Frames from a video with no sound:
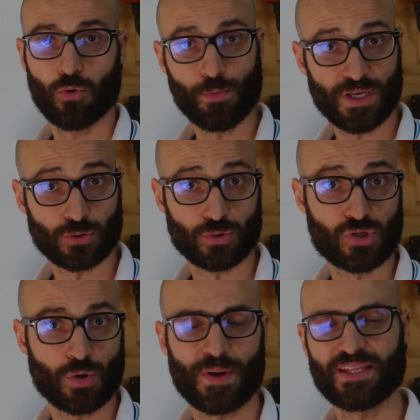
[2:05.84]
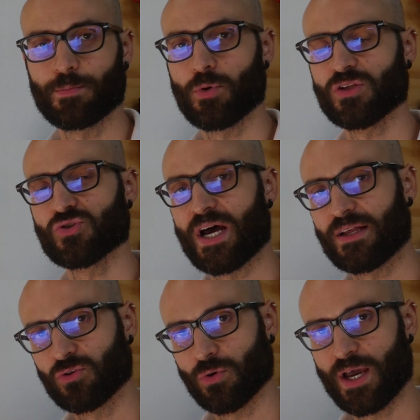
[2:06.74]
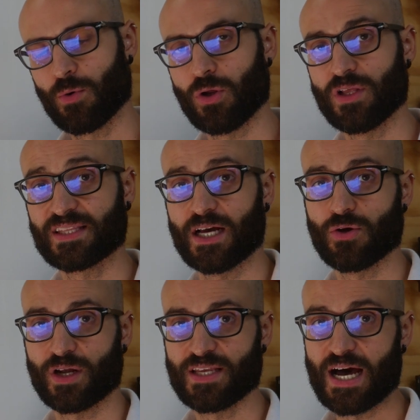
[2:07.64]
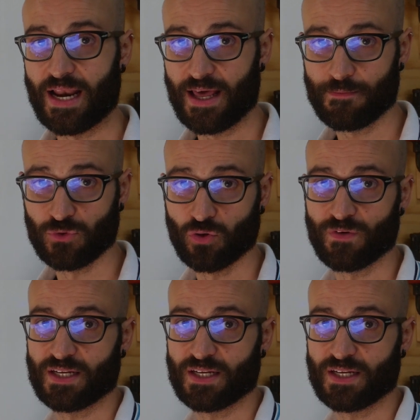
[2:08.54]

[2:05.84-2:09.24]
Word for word: Un metodo sicuramente più ragionato è quello del taglio radiale, dove